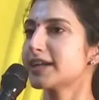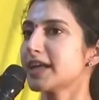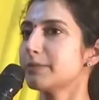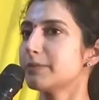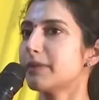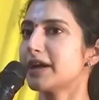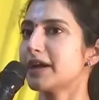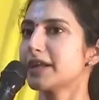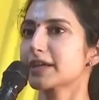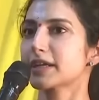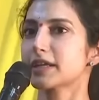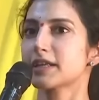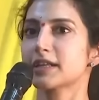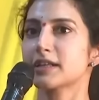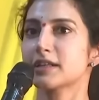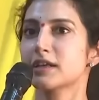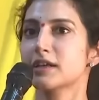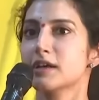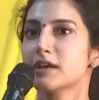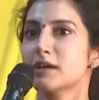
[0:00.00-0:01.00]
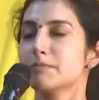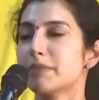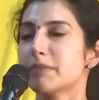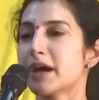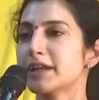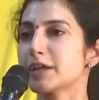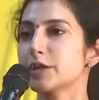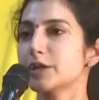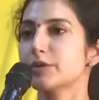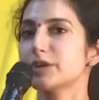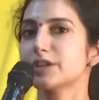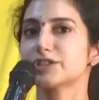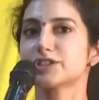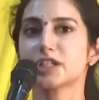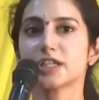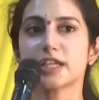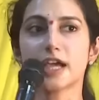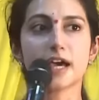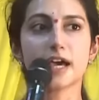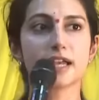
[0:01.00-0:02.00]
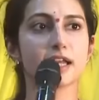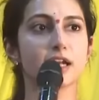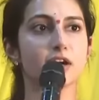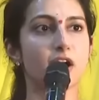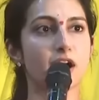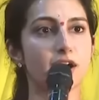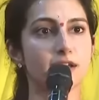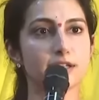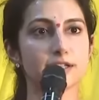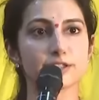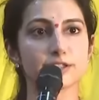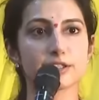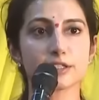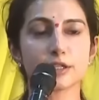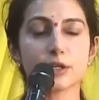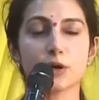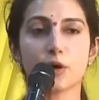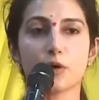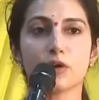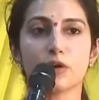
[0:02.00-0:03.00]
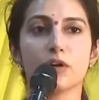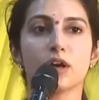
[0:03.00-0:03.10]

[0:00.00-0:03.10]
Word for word: అంటే మెడికల్ మరియు ఇంజనీరింగ్ కాలేజీలో